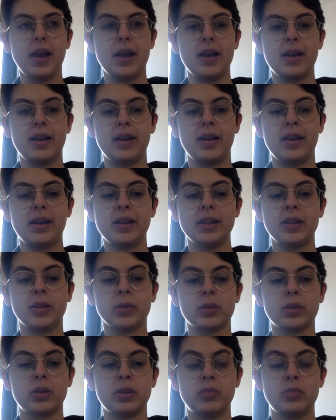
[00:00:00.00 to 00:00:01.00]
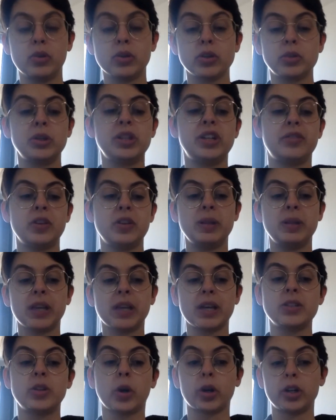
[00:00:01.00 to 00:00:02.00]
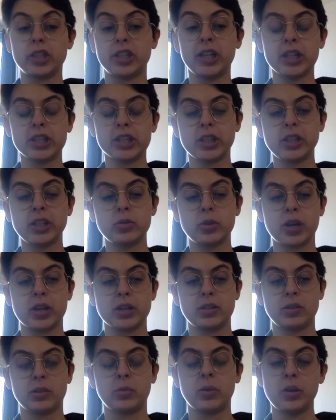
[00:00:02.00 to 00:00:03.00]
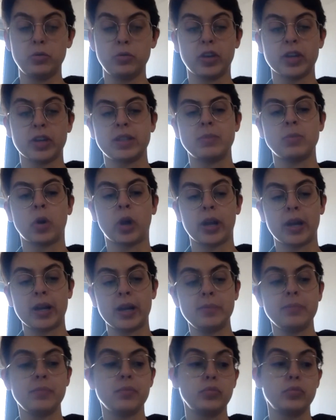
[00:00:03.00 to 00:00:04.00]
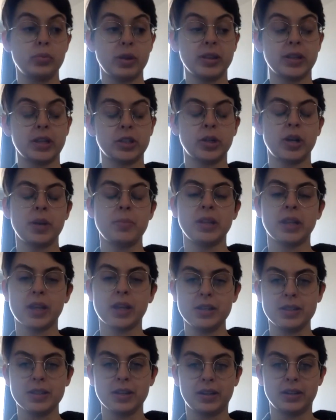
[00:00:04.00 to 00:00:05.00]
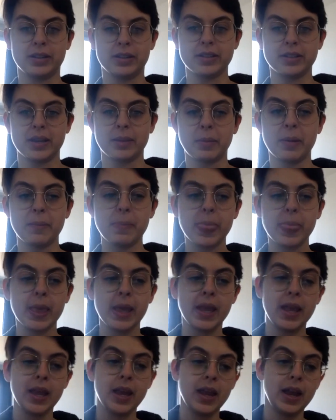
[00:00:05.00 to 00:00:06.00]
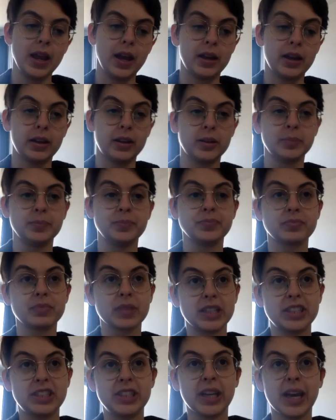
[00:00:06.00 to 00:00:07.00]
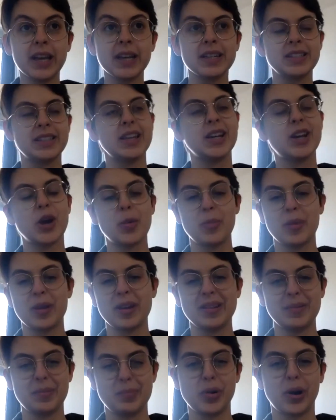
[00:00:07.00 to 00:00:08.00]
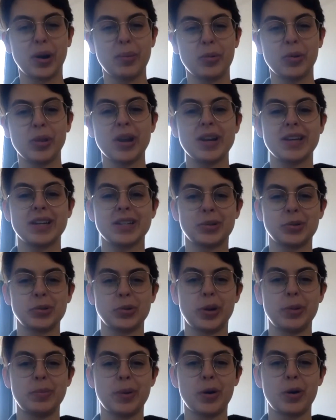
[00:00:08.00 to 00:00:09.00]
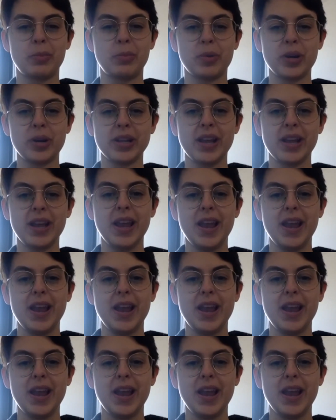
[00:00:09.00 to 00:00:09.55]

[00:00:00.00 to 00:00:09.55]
Euh, donc, et puis ensuite, j'ai fait une maîtrise de recherche en éducation à l'Université de Montréal. Puis maintenant, je suis à la maîtrise en enseignement. je dirais que c'est comment, pour répondre à la question sur le PowerPoint,